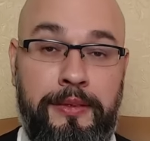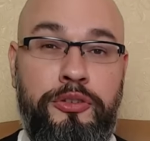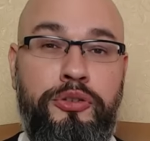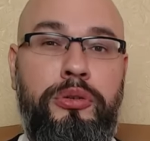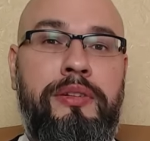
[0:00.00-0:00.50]

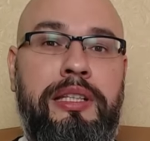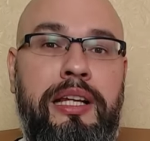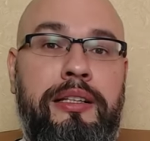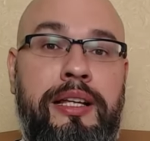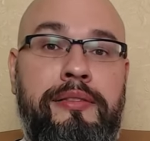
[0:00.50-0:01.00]
Что вы
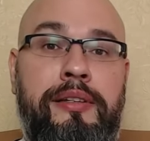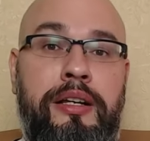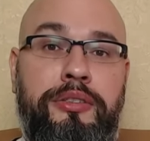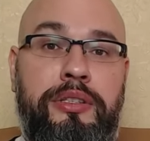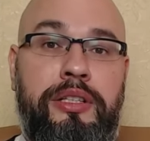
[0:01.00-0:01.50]
тогда
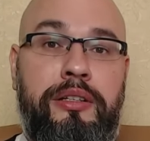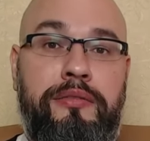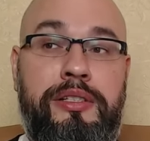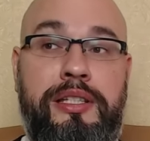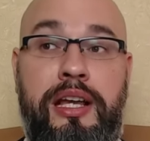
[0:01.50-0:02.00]
скажете?
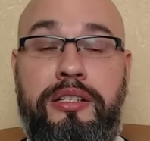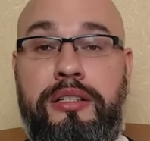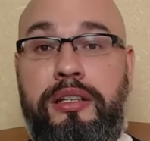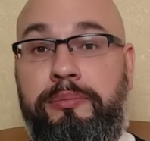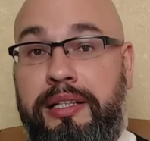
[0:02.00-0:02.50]
Вы
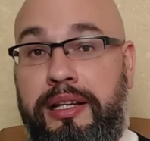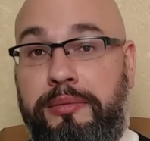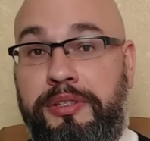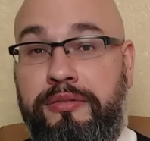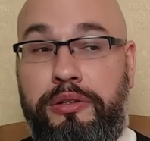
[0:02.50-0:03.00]
скажете, продам
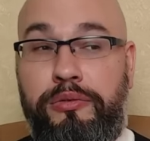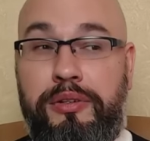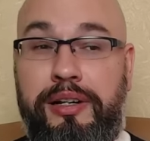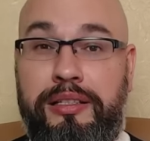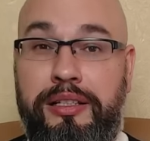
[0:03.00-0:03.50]
свою
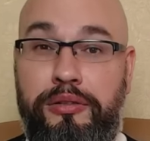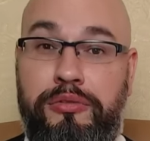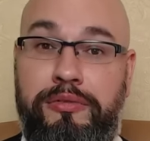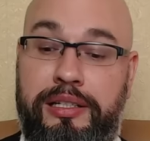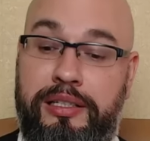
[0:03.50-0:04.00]
квартиру,
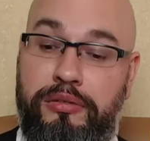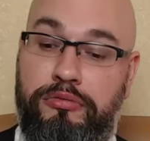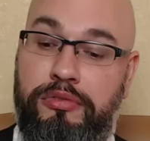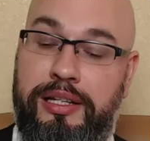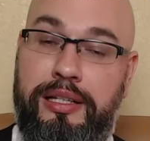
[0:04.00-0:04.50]

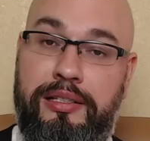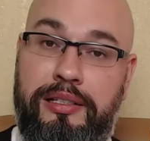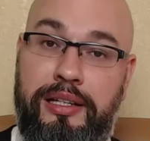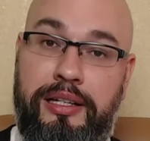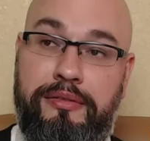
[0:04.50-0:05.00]
квартиру
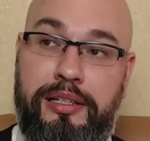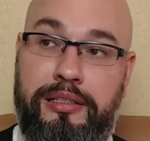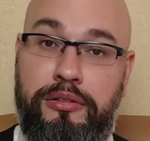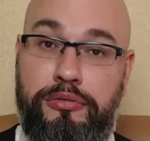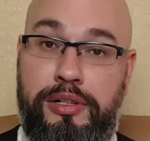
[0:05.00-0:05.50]
родителей,
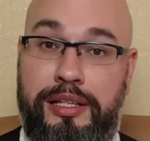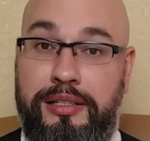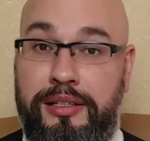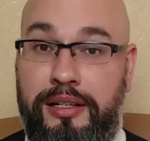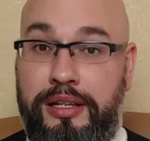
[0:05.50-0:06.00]
квартиру
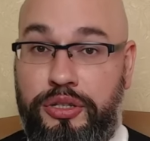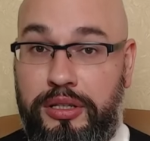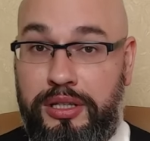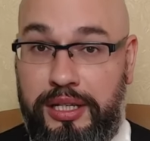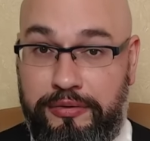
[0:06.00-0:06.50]
родителей
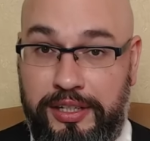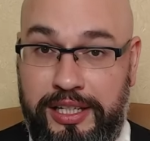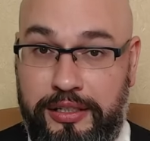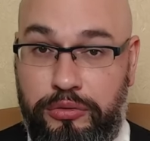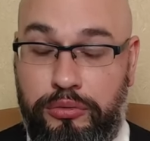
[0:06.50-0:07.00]
жены и
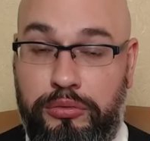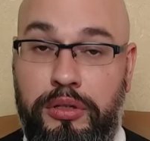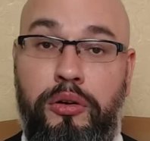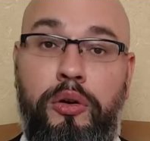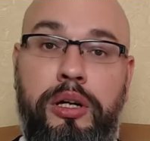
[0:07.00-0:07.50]
выеду?
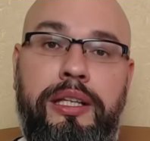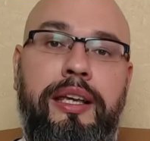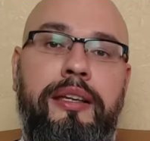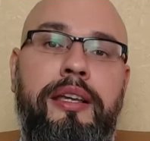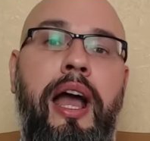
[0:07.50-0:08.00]

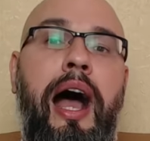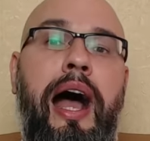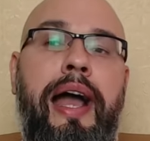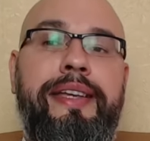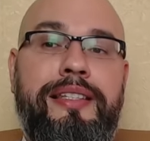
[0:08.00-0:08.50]
Окей.
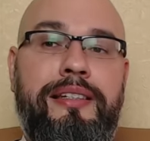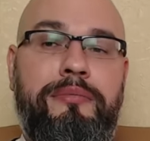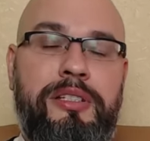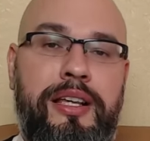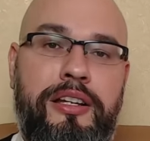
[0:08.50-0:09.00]
А если
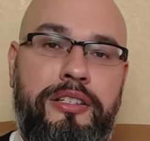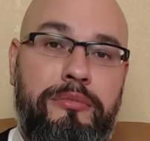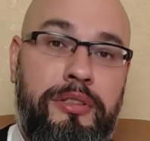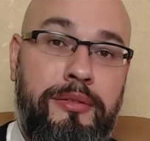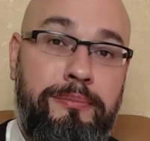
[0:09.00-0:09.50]
мы
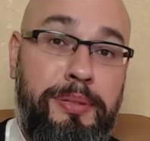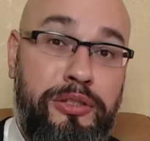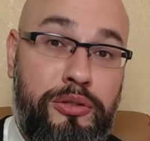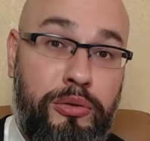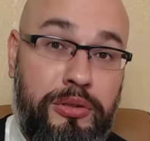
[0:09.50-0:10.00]
скажем
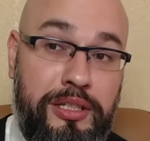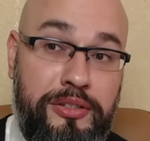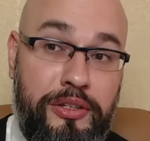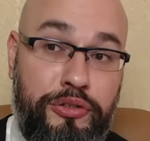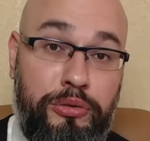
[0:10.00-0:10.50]
500
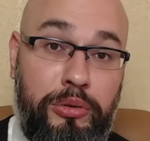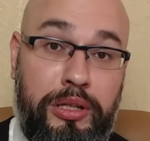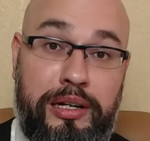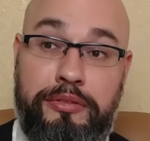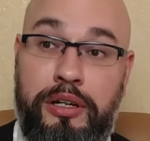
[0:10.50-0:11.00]
тысяч
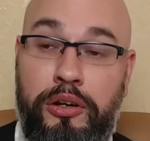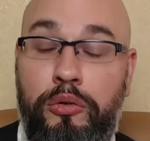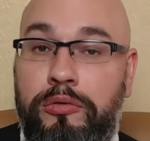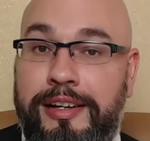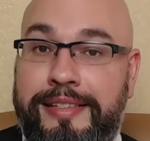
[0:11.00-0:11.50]
долларов?
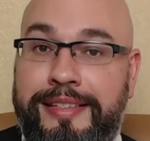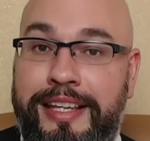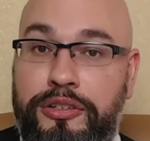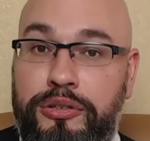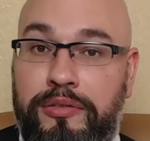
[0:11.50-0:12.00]
у вас
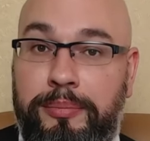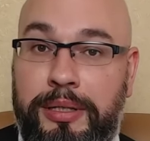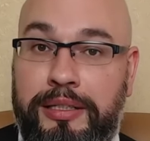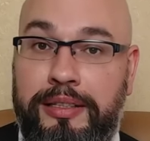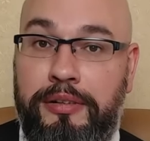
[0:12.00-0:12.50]
нечего
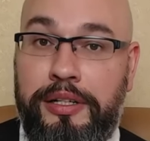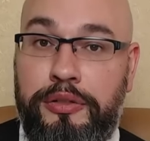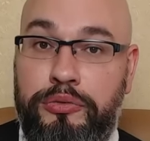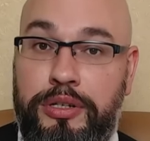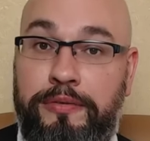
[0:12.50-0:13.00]

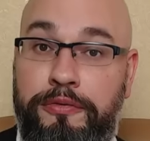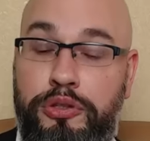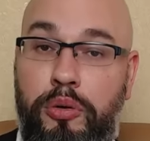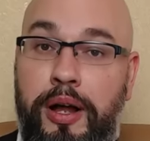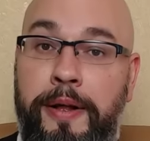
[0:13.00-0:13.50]
продавать уже,
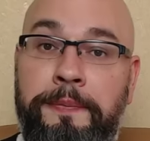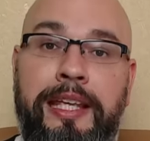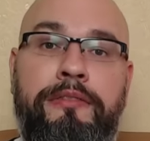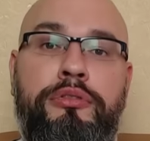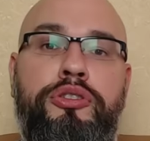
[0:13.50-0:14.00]
все.
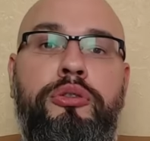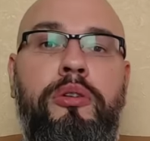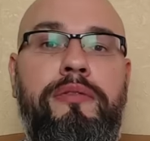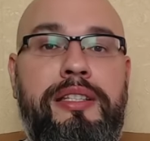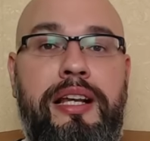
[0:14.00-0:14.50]
И вот
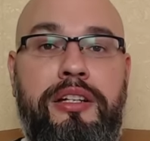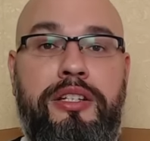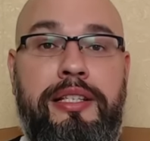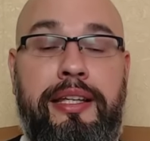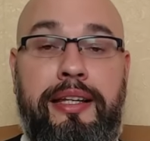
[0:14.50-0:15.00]
что вы
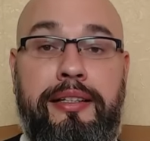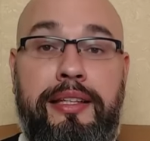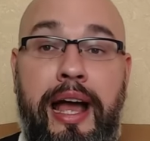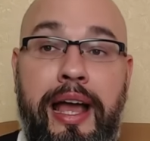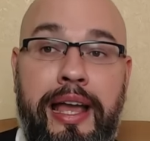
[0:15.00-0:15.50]
скажете
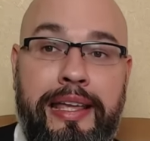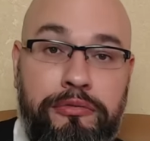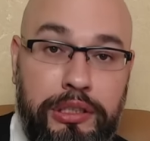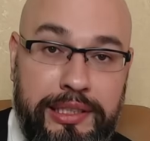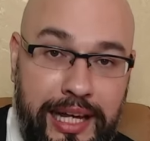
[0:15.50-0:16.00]
тогда? И
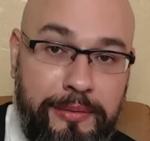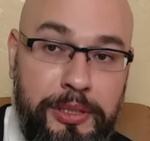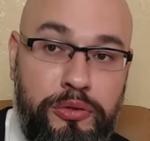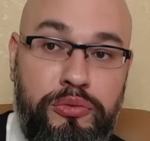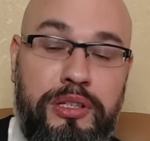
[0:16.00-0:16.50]
вот так, по
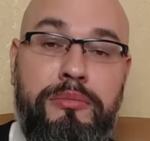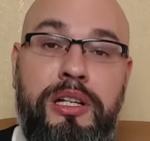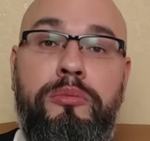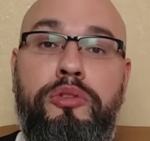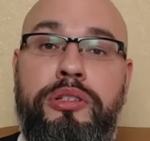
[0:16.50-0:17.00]
сути,
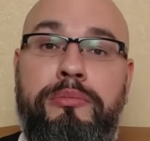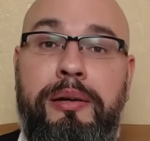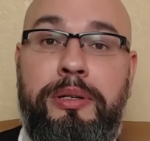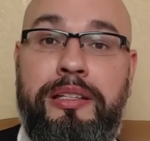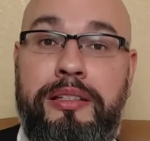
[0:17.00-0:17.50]
мы можем
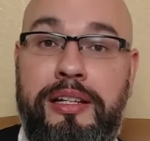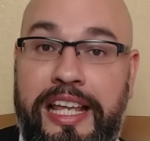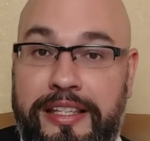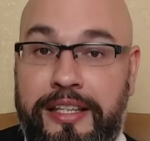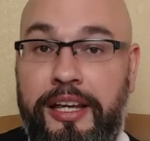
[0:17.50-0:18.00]

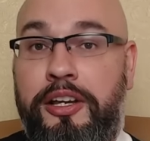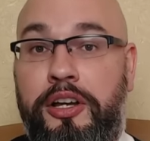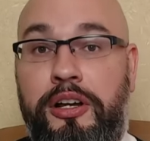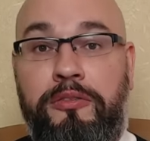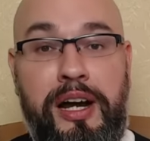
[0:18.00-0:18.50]
определить
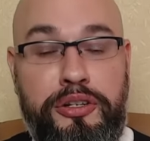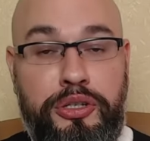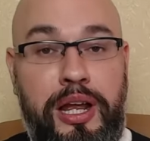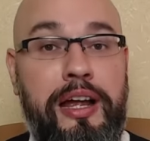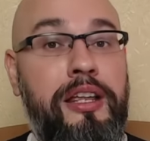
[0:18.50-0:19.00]

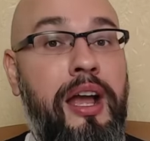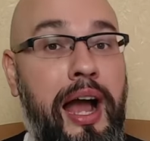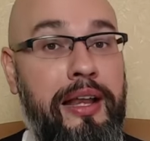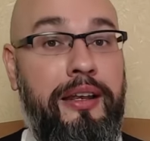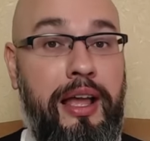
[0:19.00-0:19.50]
ваше
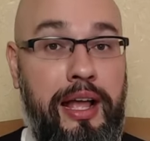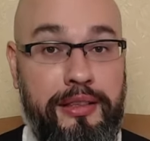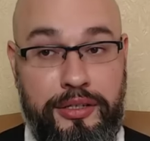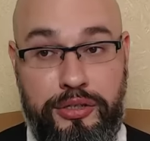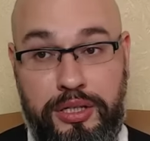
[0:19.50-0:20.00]
реальное
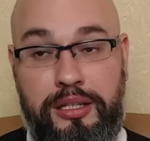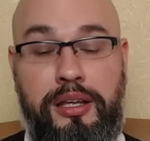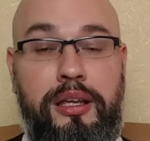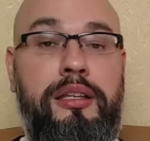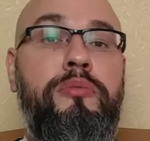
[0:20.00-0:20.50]

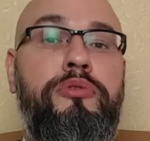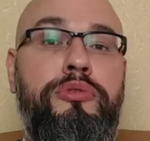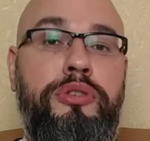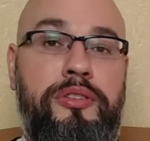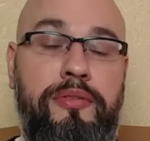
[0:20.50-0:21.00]
отношение к
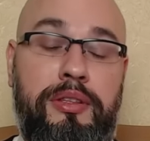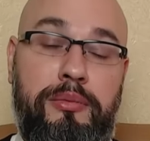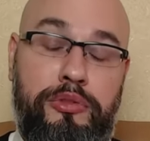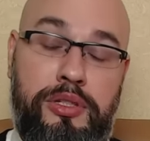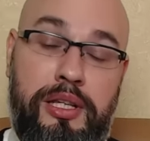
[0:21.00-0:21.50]

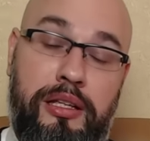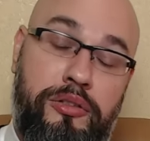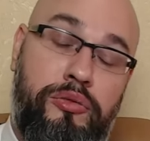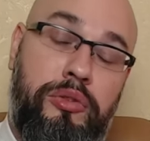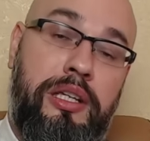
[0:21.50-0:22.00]
имущественному
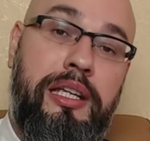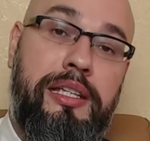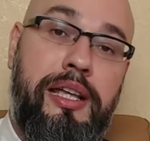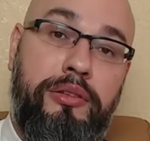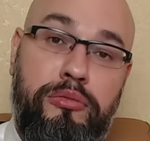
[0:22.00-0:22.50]
цензу. И
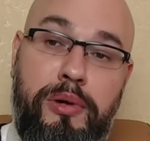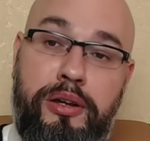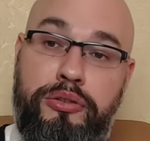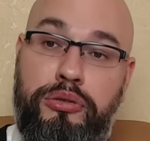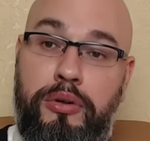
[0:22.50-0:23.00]
я
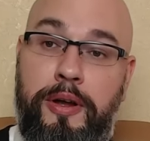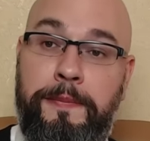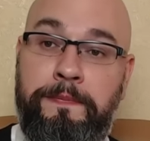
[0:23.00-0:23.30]
думаю, что